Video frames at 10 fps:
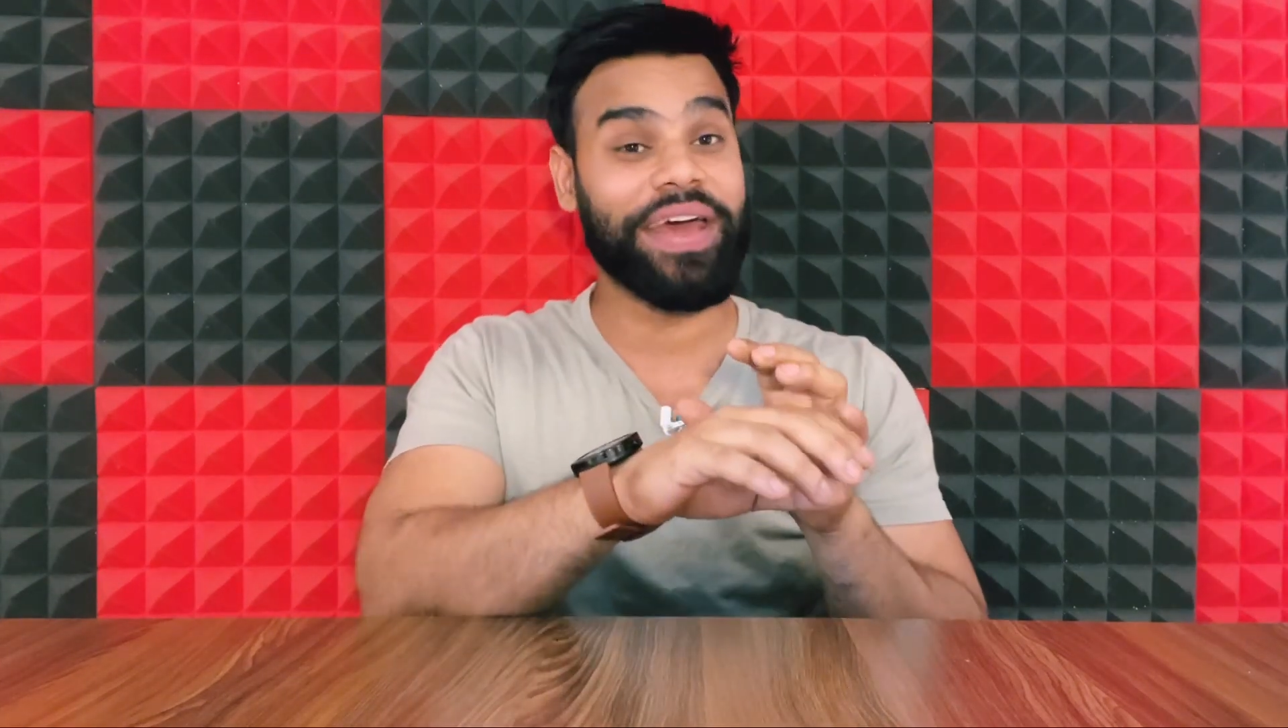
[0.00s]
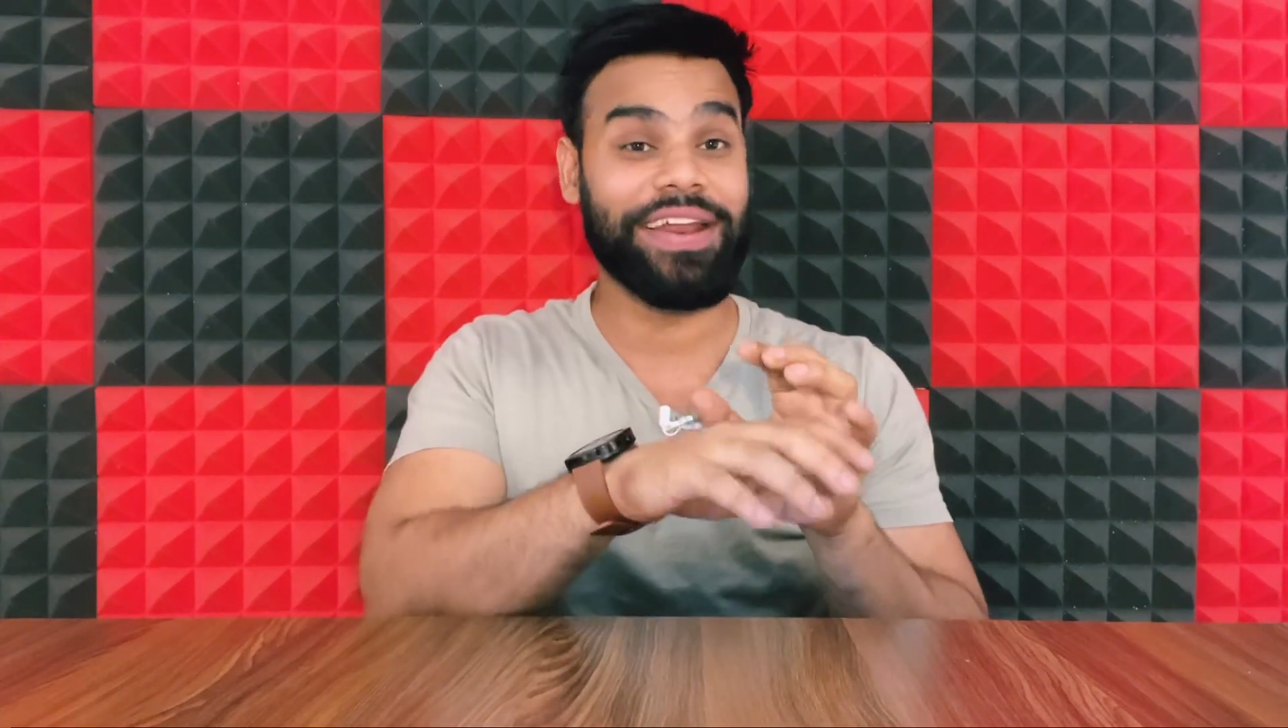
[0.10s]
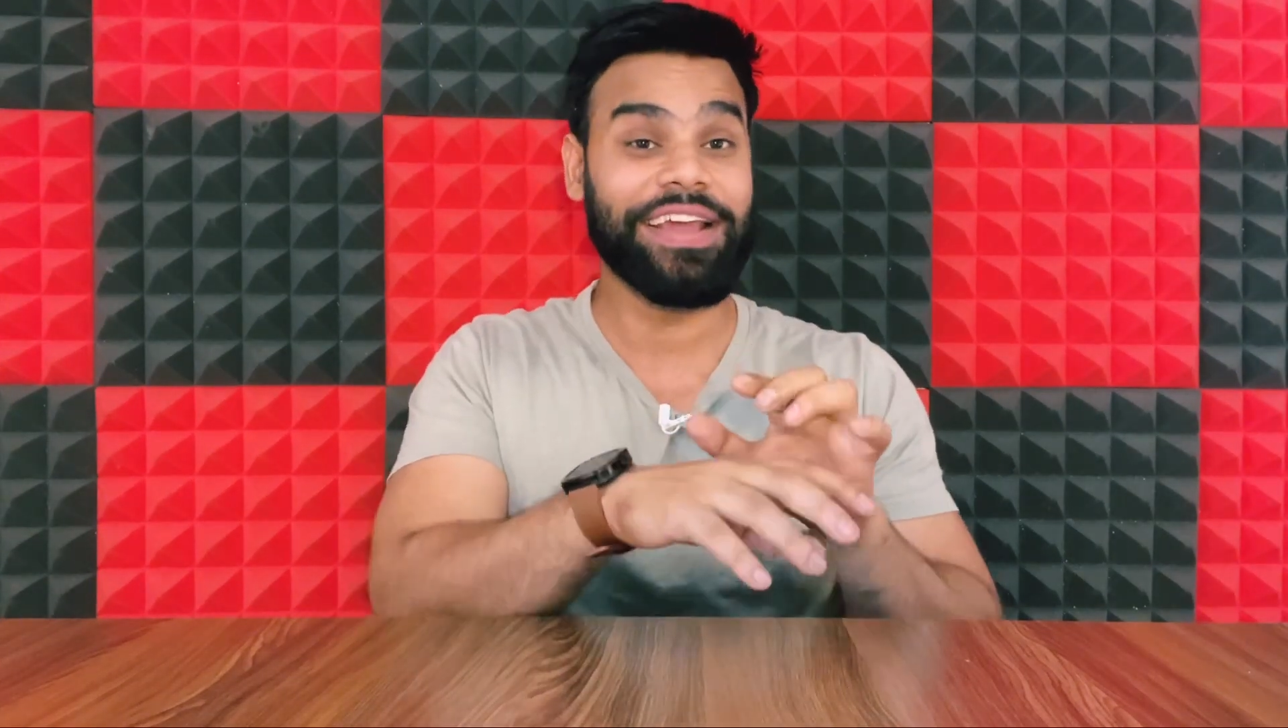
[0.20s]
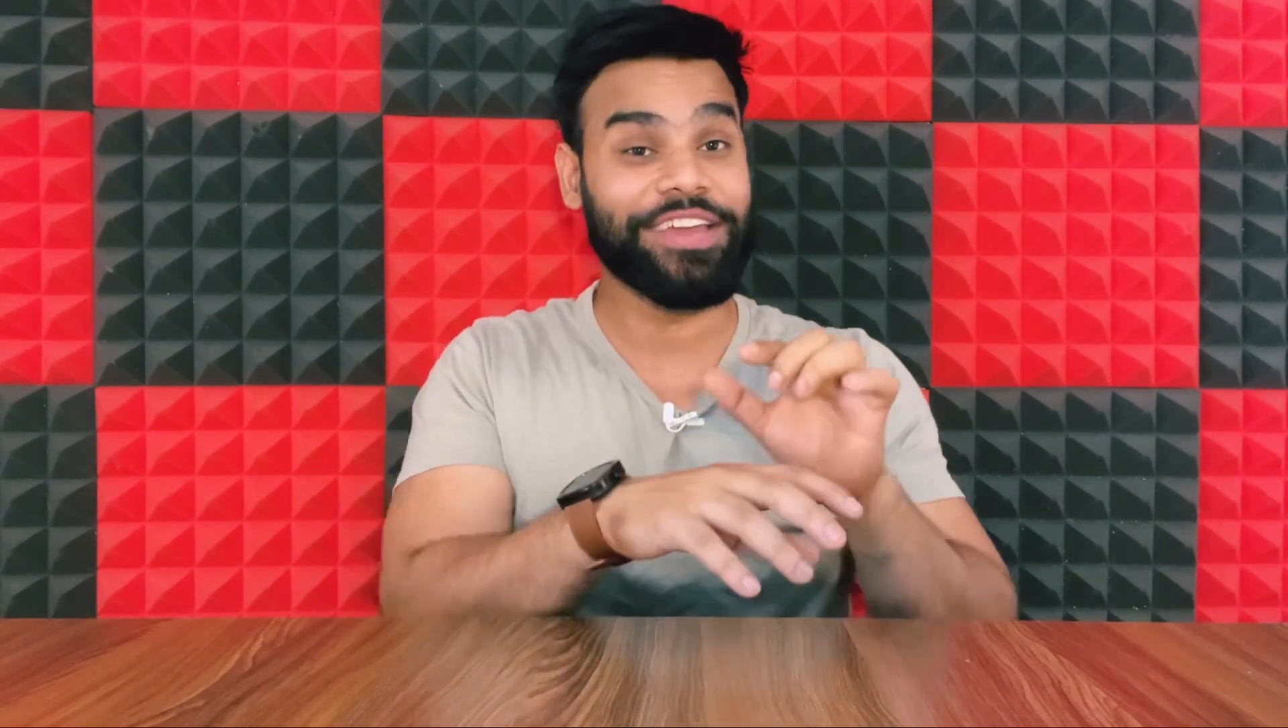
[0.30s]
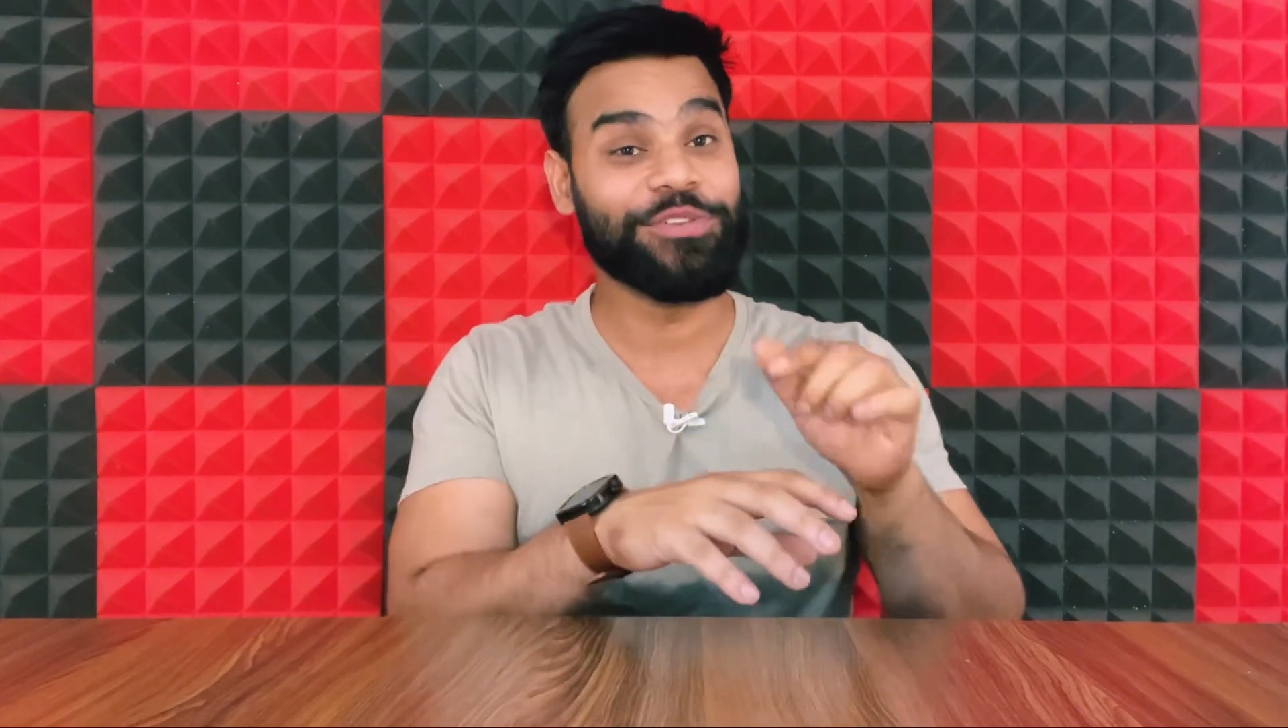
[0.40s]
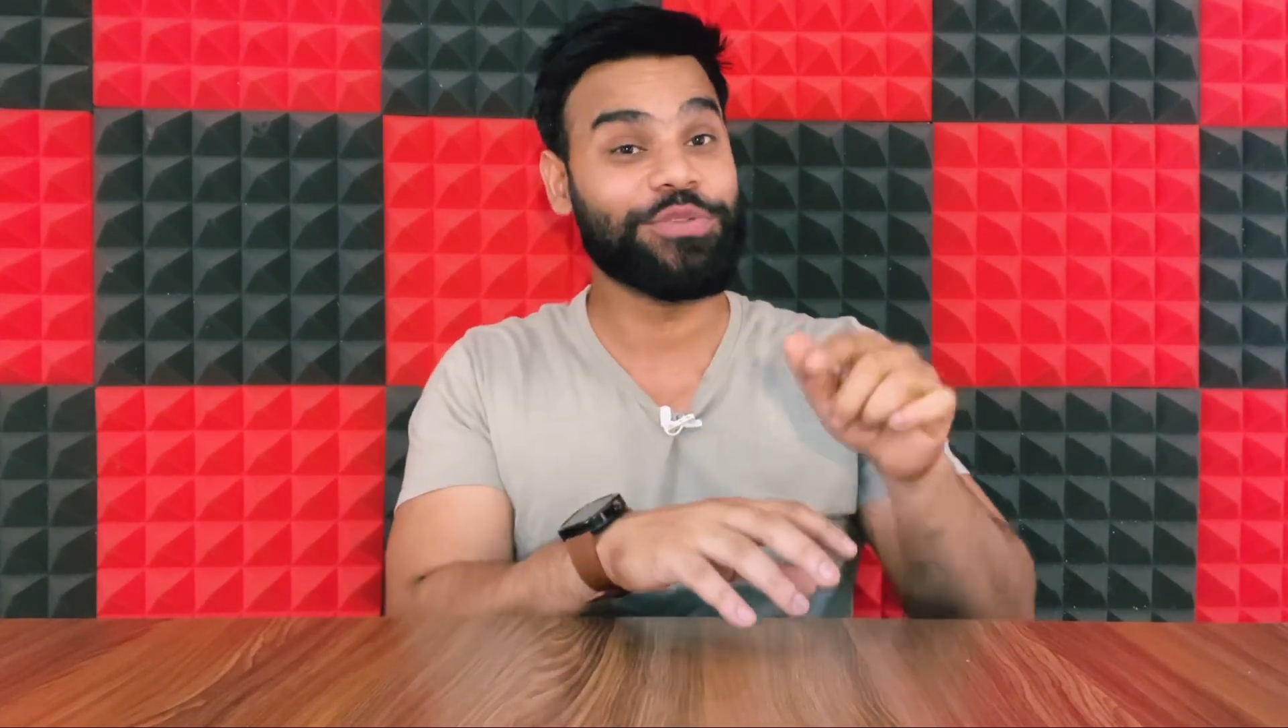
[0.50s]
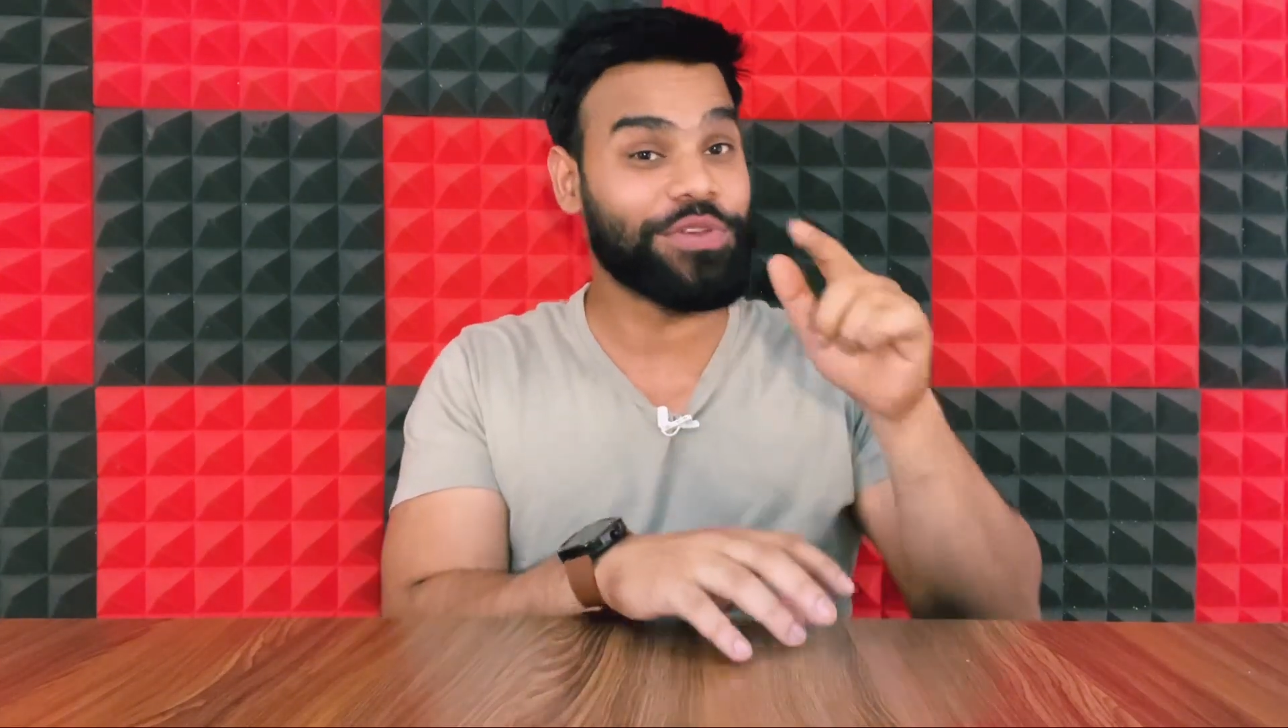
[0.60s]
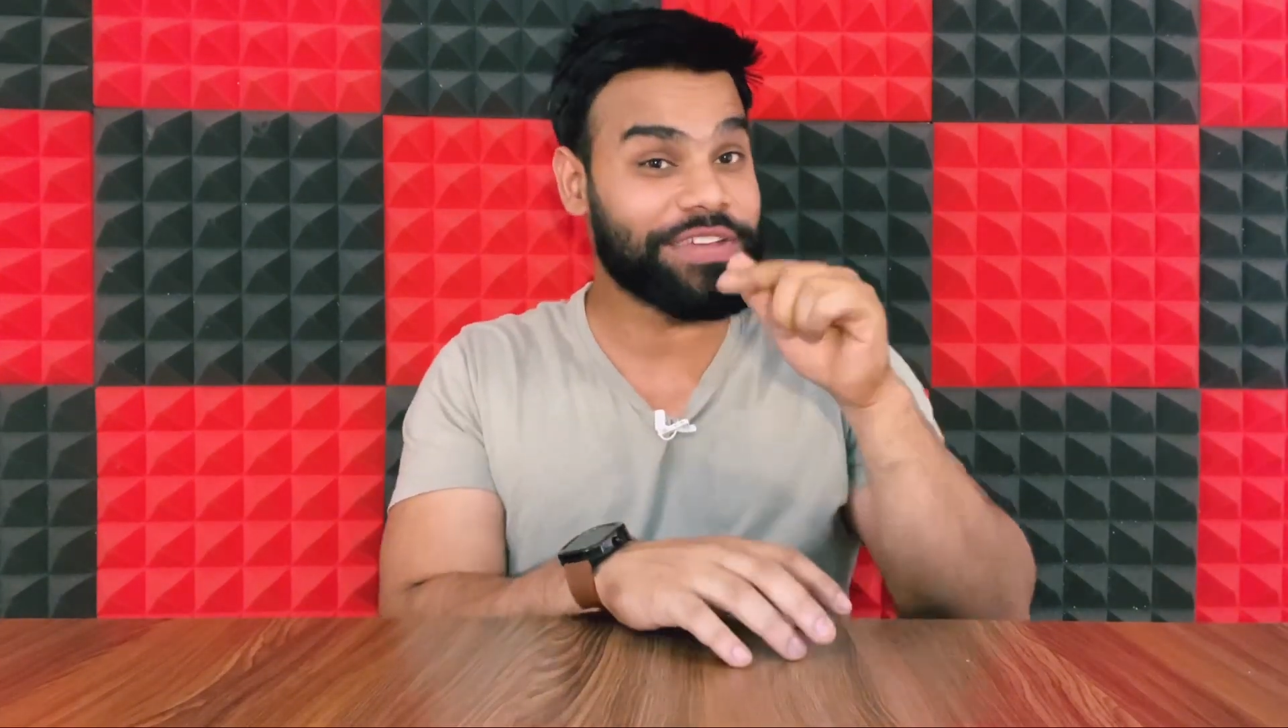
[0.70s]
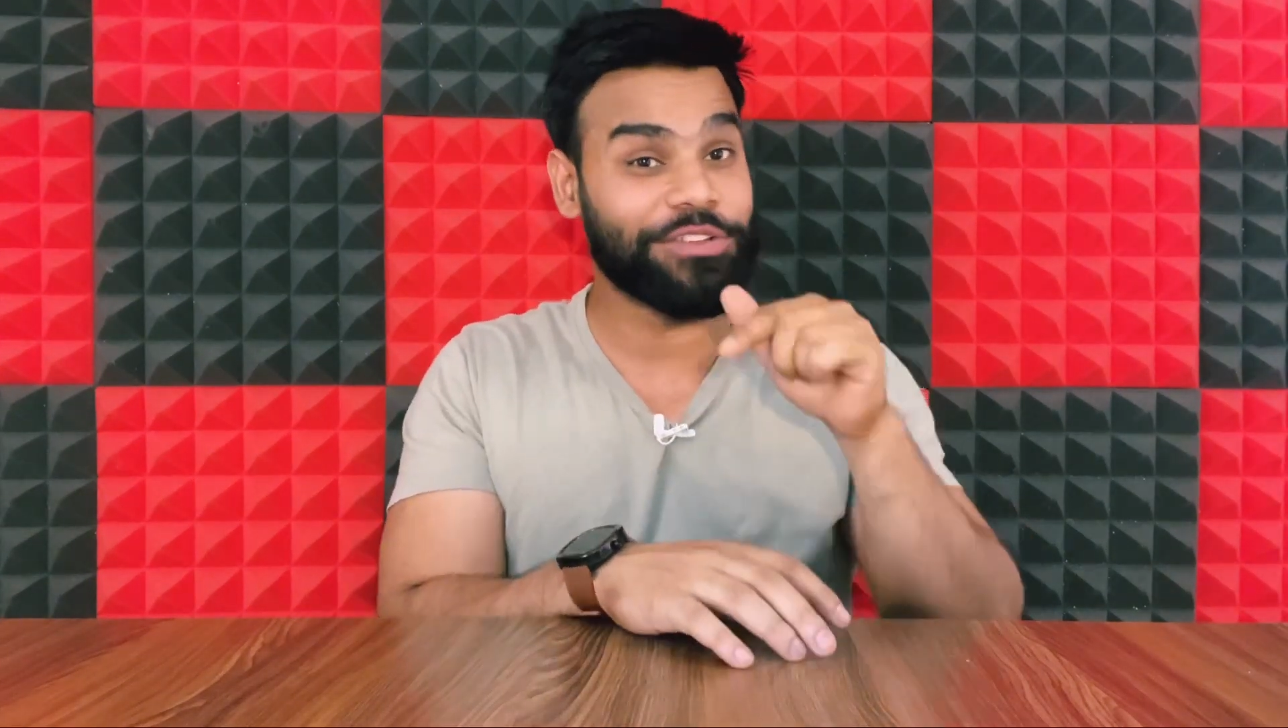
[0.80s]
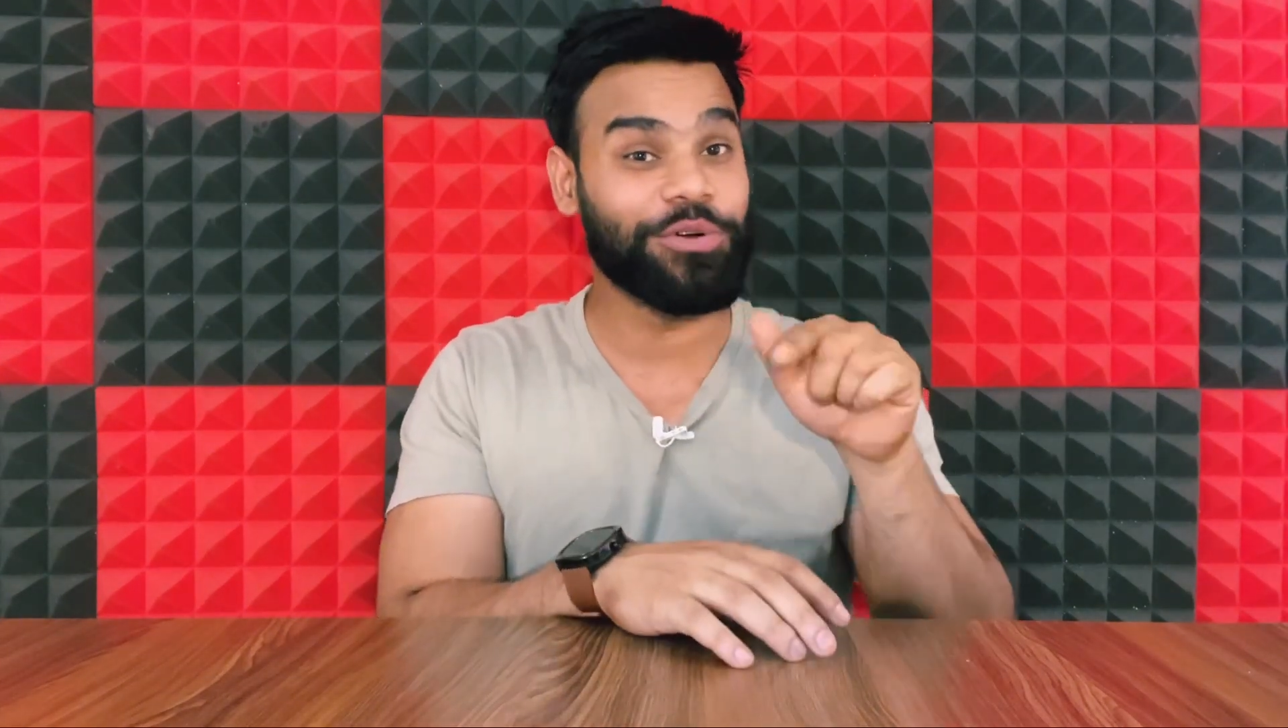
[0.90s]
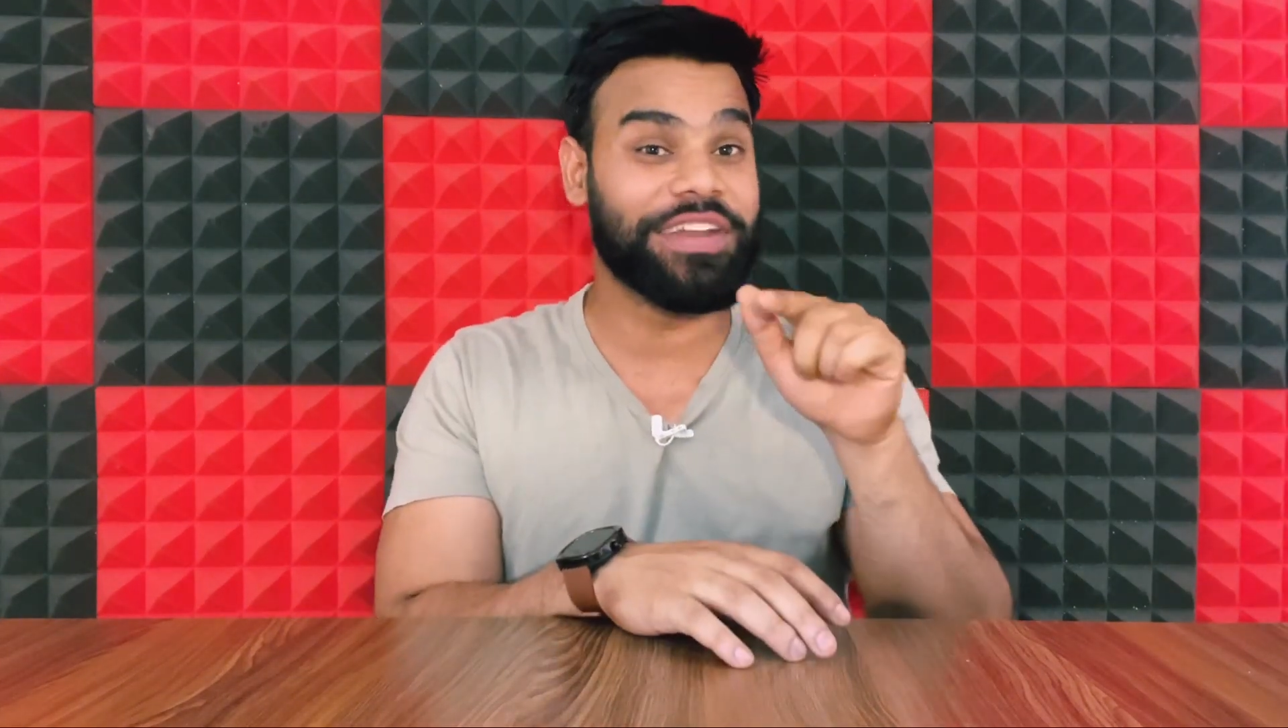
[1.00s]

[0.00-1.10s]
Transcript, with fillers: है लेकिन दोस्तों इसका जो